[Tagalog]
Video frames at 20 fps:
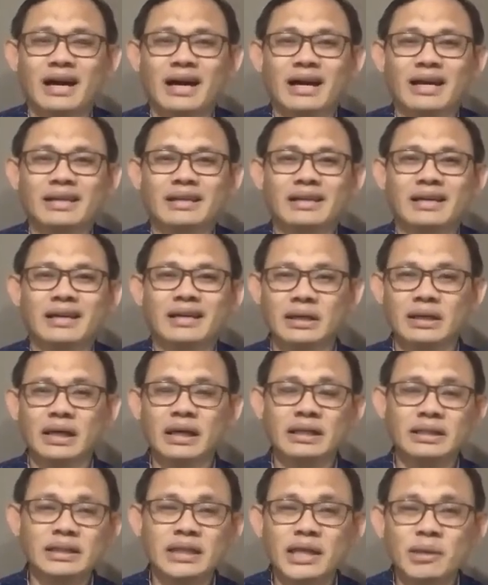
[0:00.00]
ay uh,
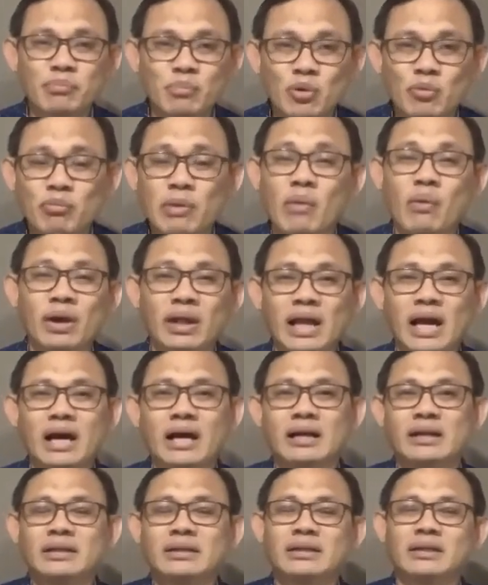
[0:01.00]
hindi po
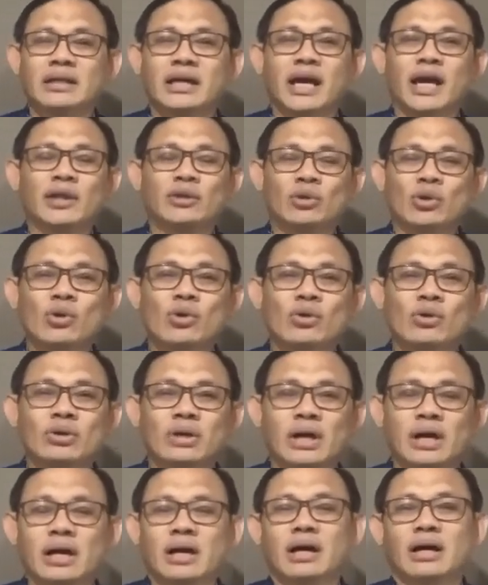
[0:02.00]
mawala
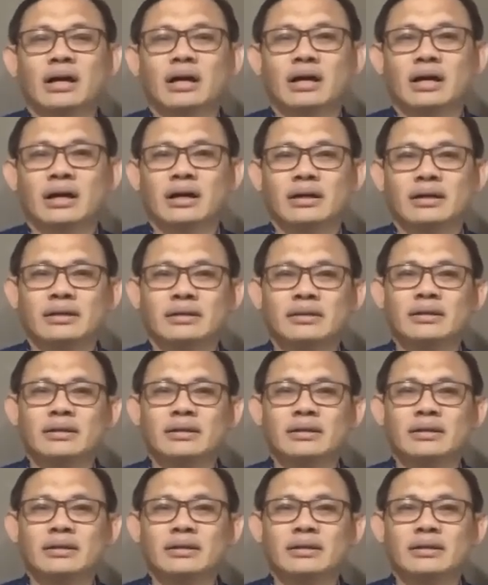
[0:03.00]
itong uh,